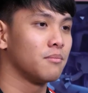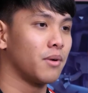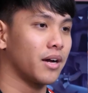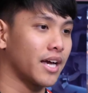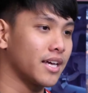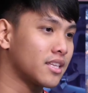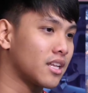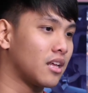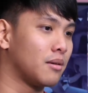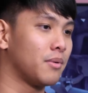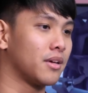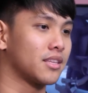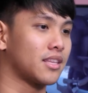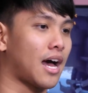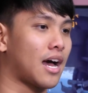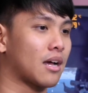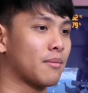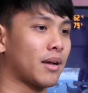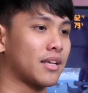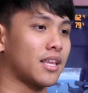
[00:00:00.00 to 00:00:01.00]
Và ngay thời điểm hiện
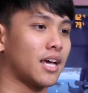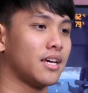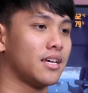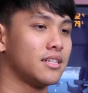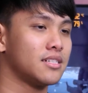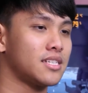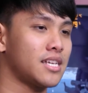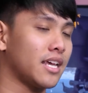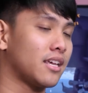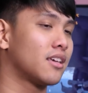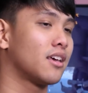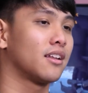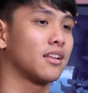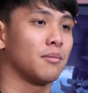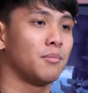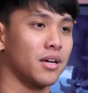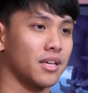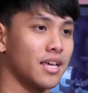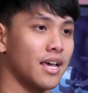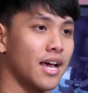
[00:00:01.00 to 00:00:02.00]
tại các bạn thấy xét trên
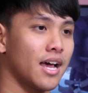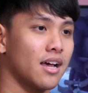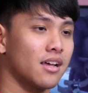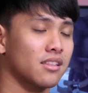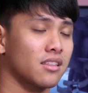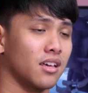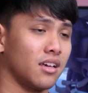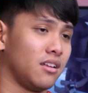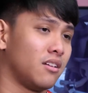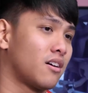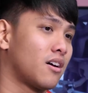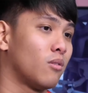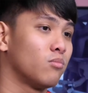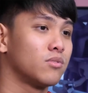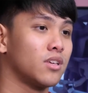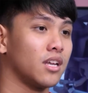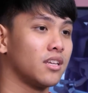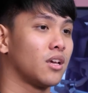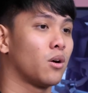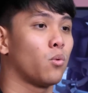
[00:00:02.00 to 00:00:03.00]
cái mức giá thì nó
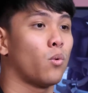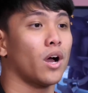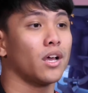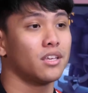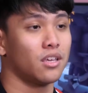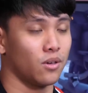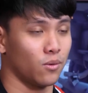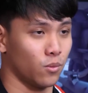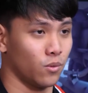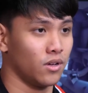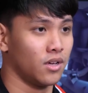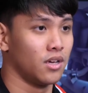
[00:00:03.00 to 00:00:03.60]
không chênh nhau quá nhiều.